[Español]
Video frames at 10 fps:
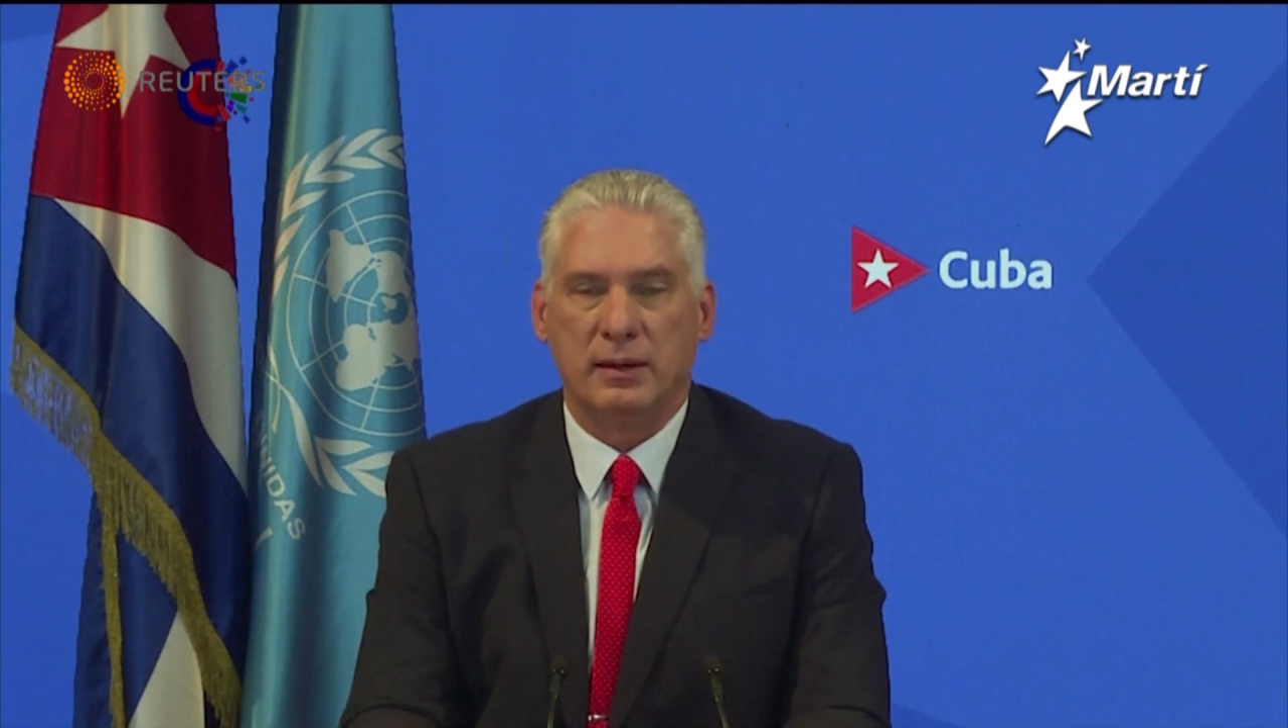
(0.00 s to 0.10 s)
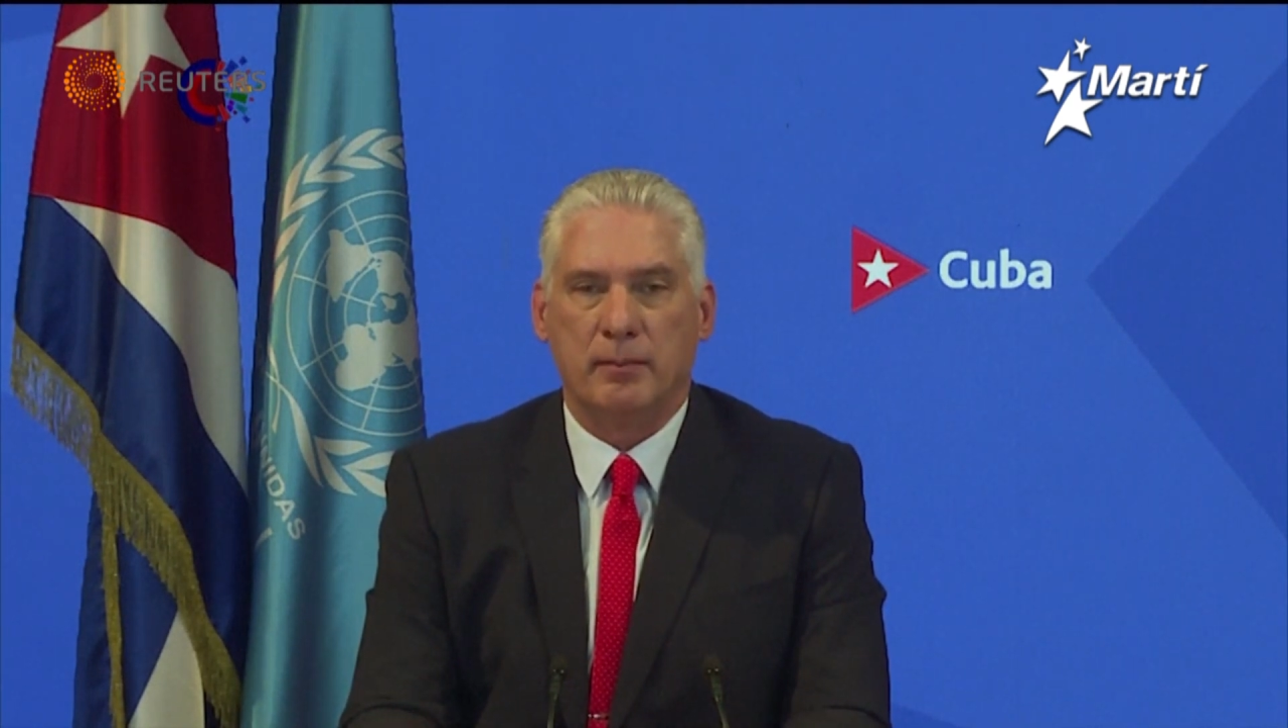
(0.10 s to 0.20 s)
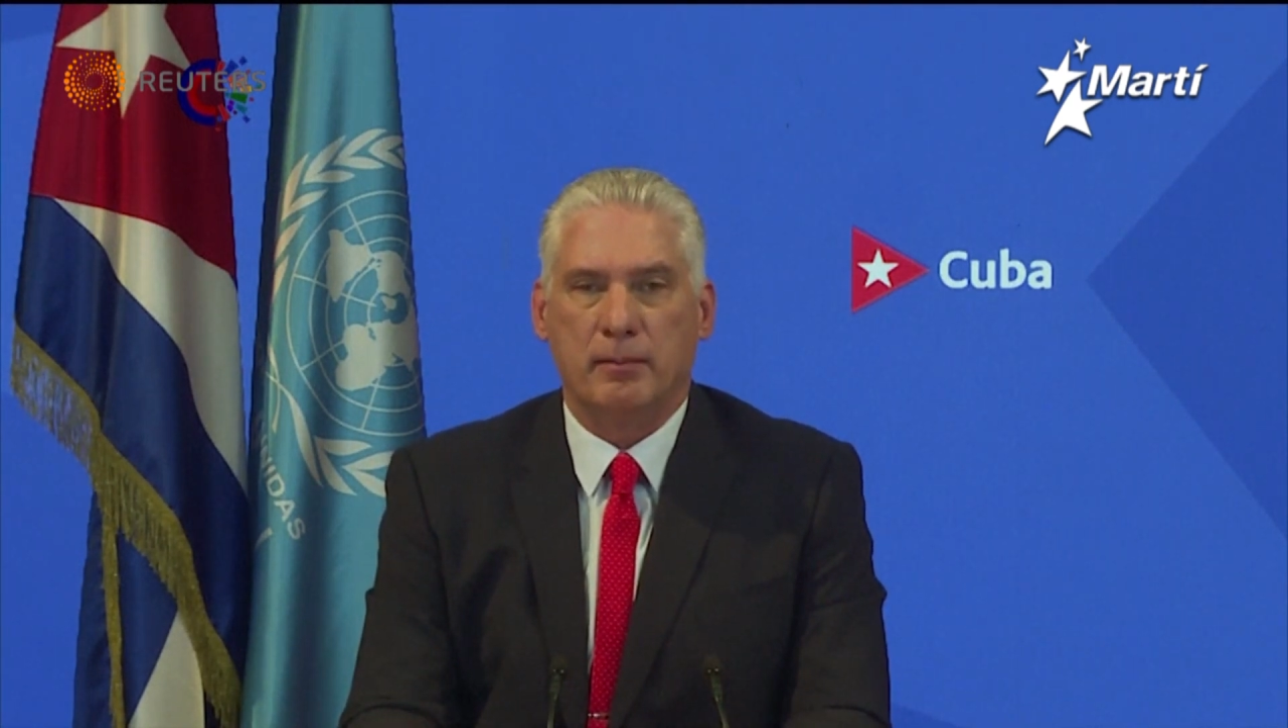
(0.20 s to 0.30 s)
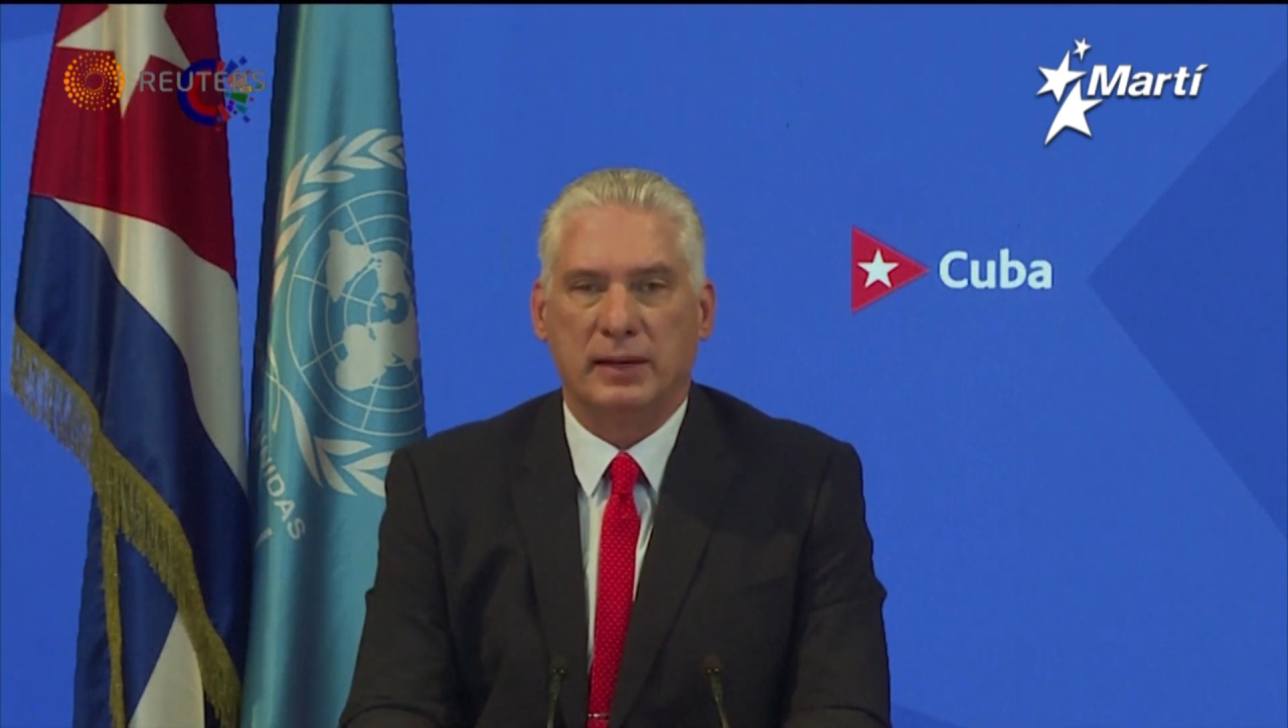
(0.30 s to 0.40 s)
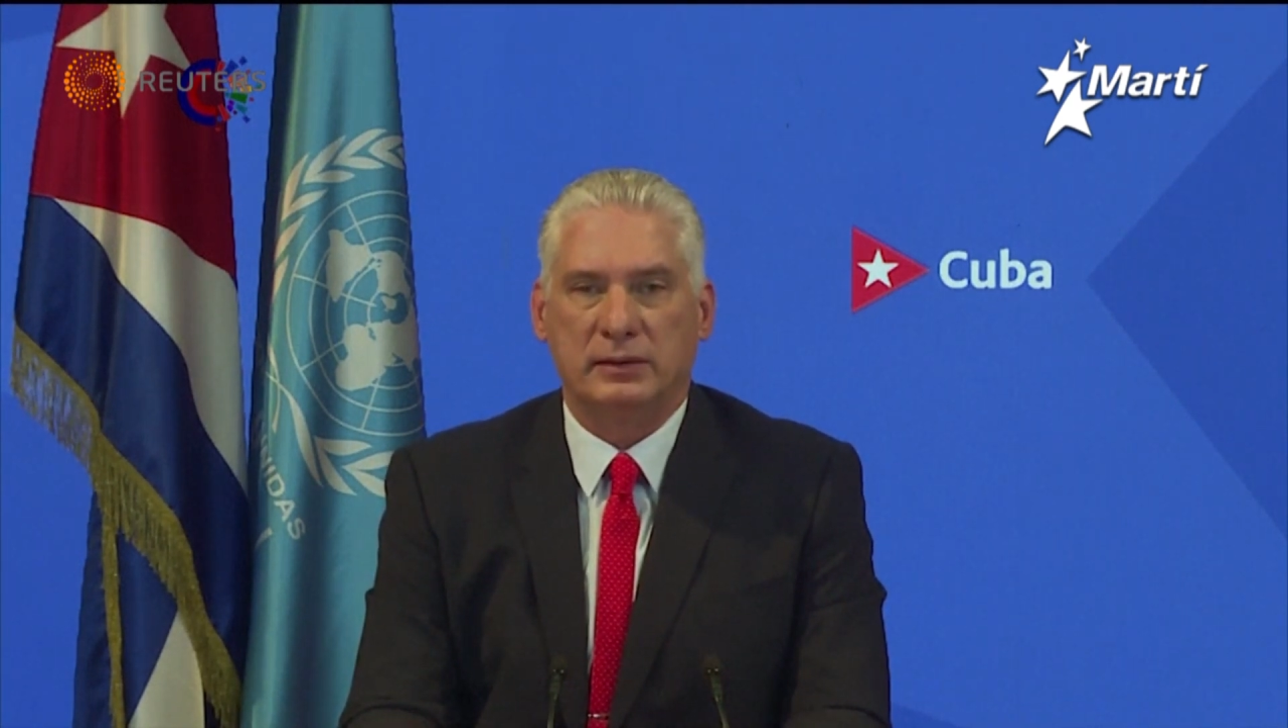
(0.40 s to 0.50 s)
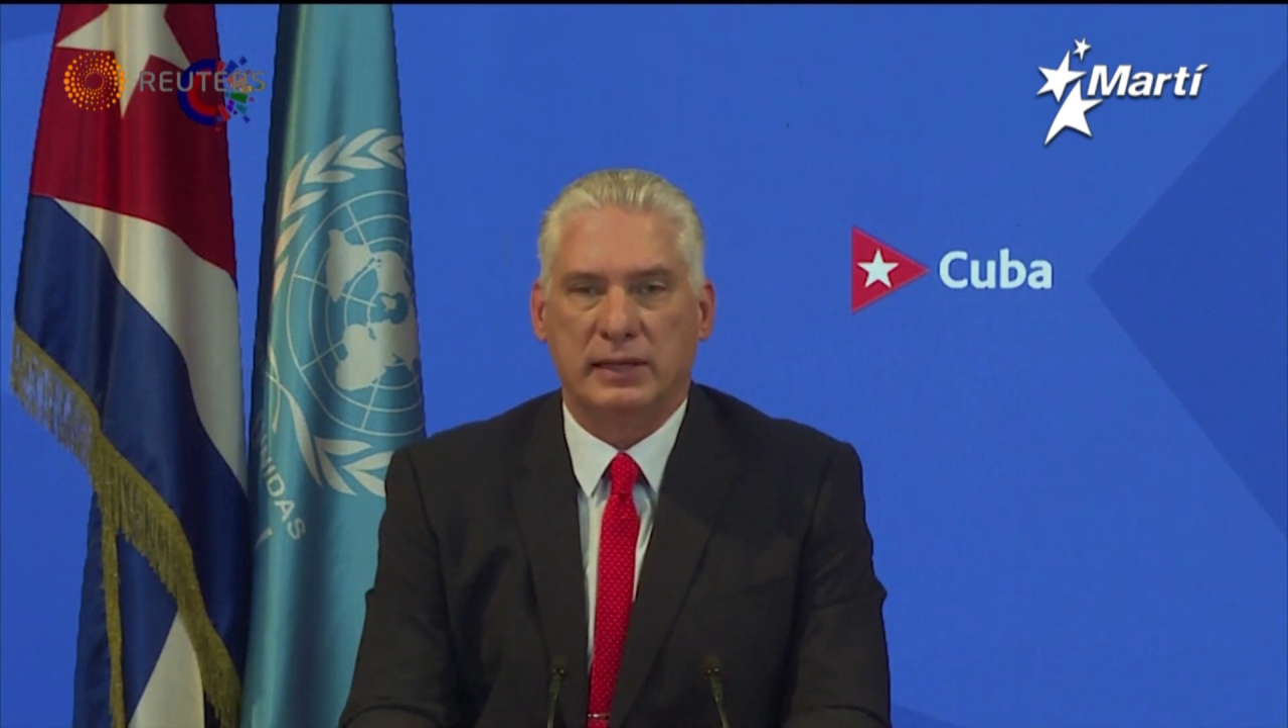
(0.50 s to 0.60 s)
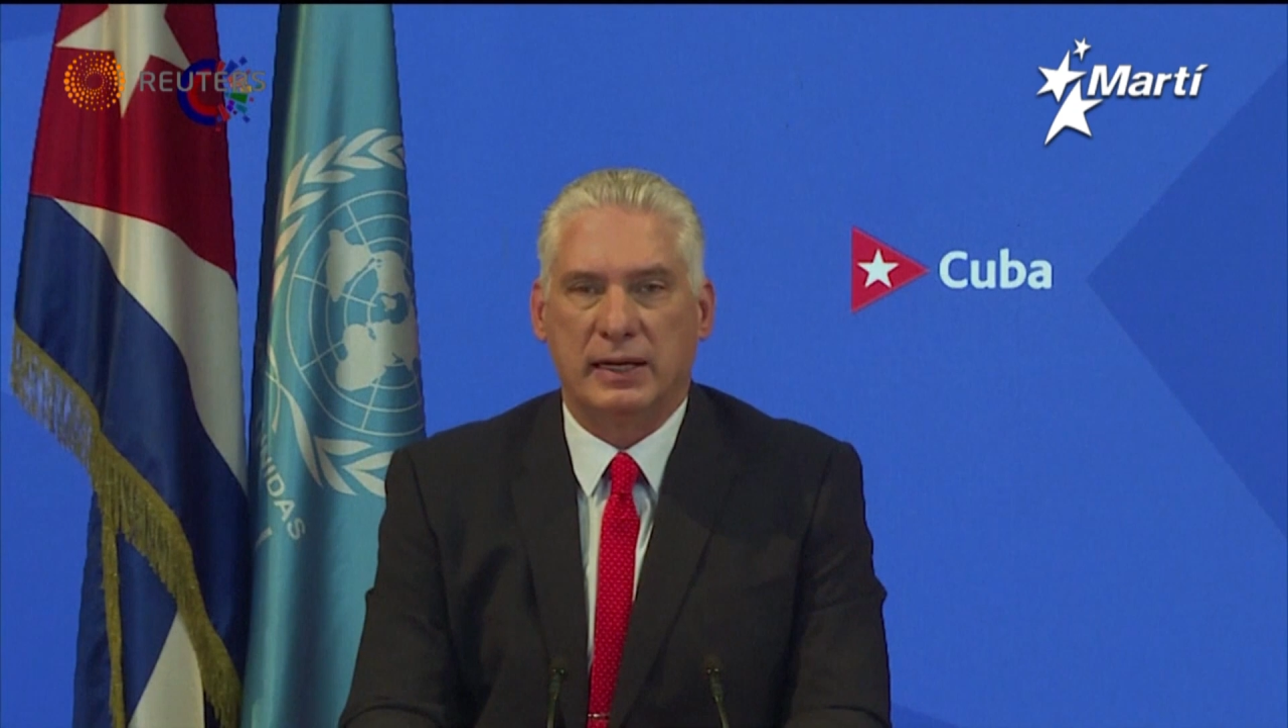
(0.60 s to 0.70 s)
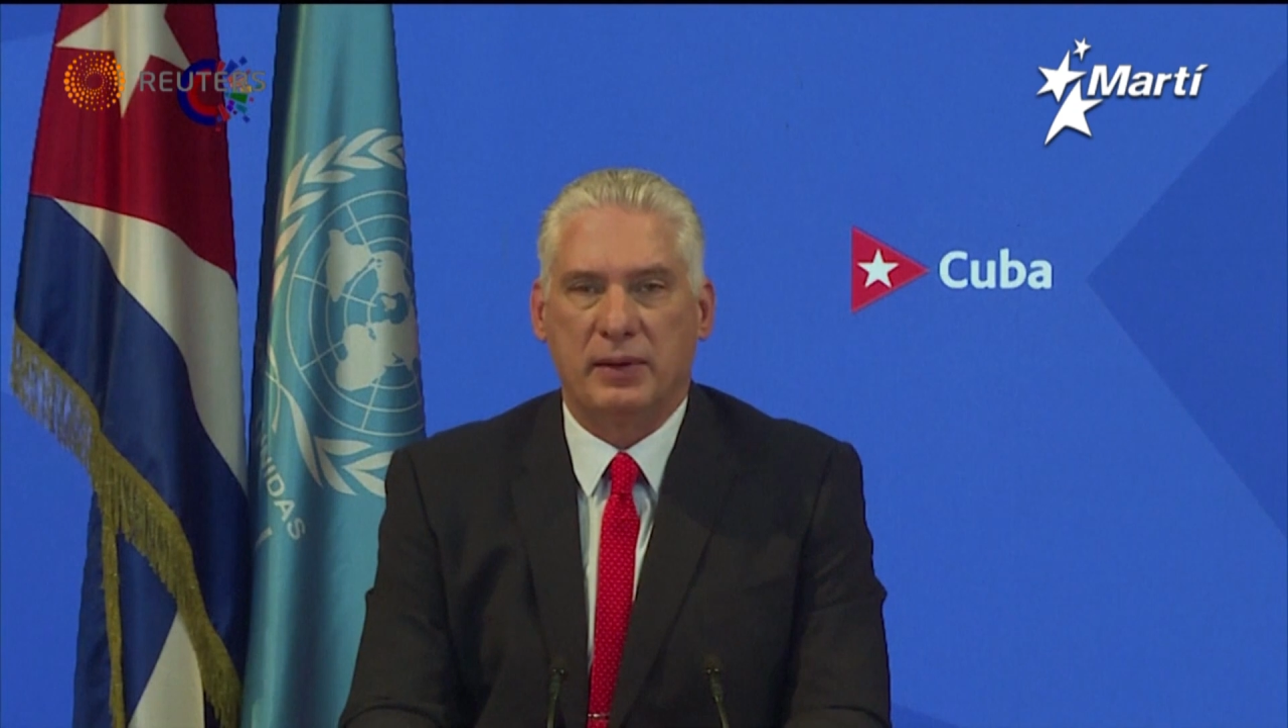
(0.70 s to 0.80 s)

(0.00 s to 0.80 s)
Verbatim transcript: económico,